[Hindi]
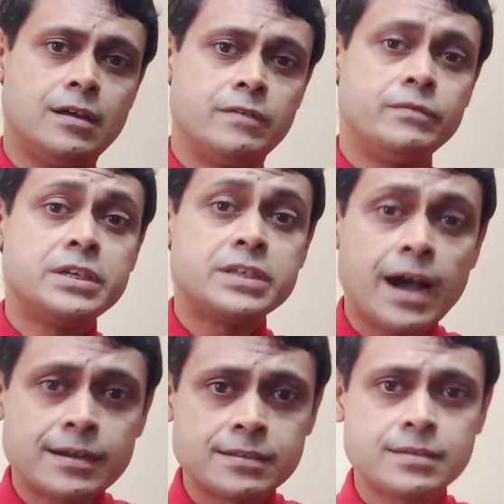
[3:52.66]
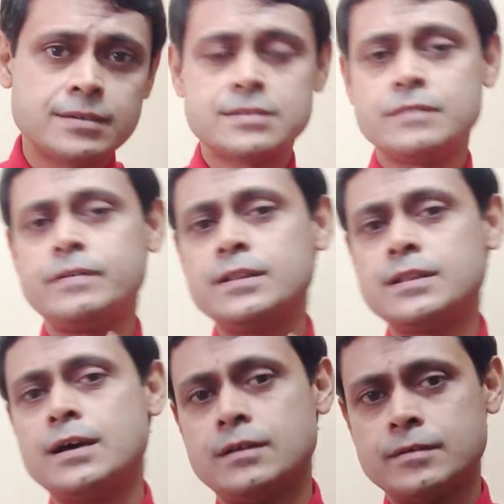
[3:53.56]
विषाक्त
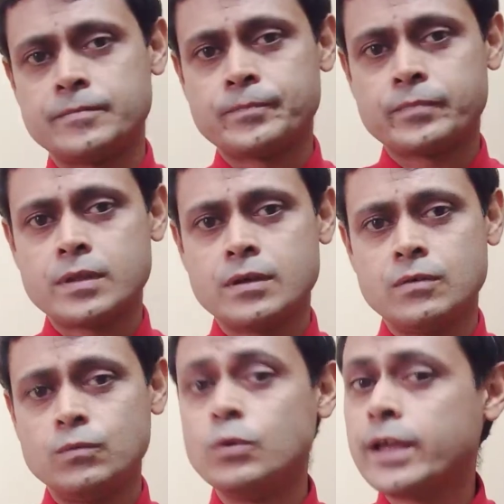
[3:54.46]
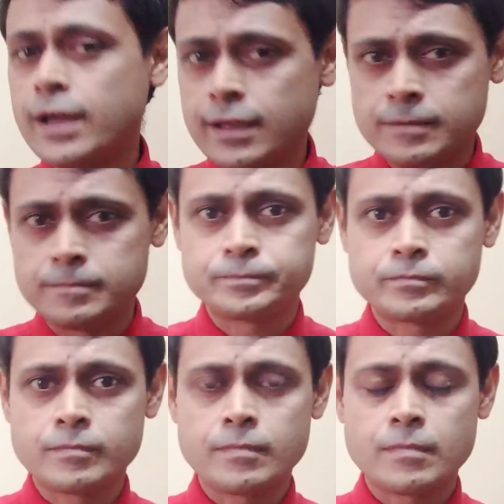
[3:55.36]
सफलता वो क्या है
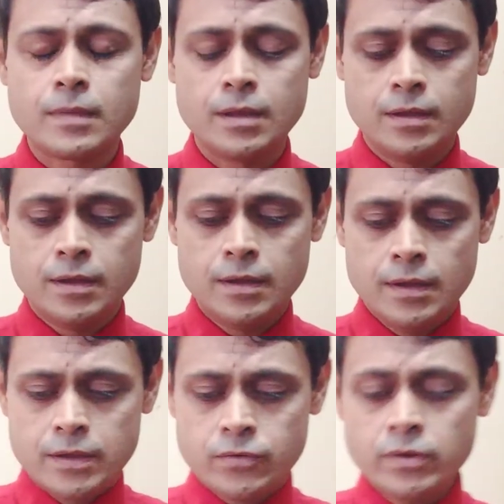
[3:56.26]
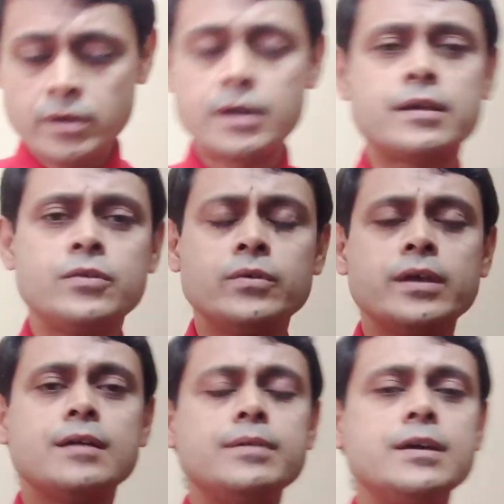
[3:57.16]
क्यों क्योंकि
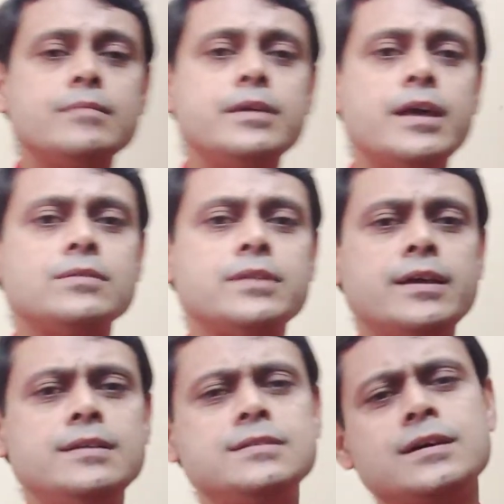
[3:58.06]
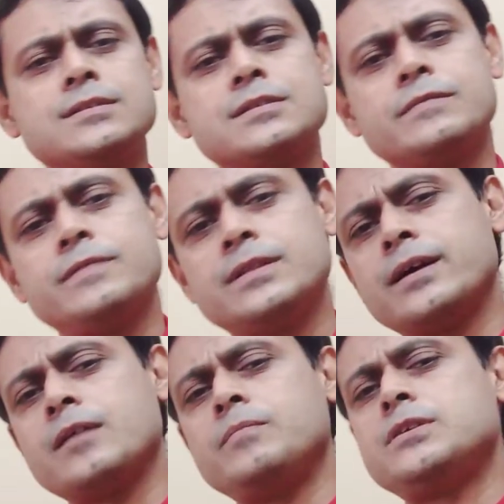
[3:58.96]
कभी कभी क्या होता है इंसान सफलता
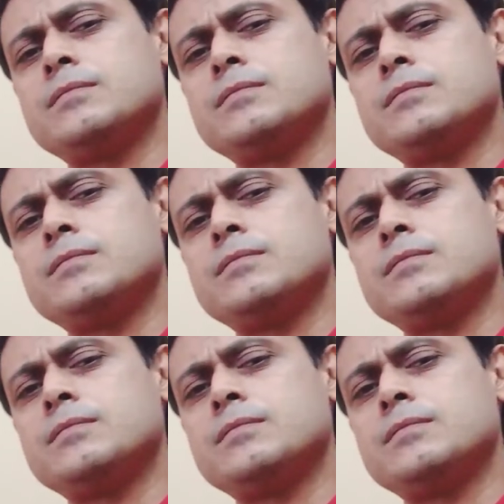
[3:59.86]
के पीछे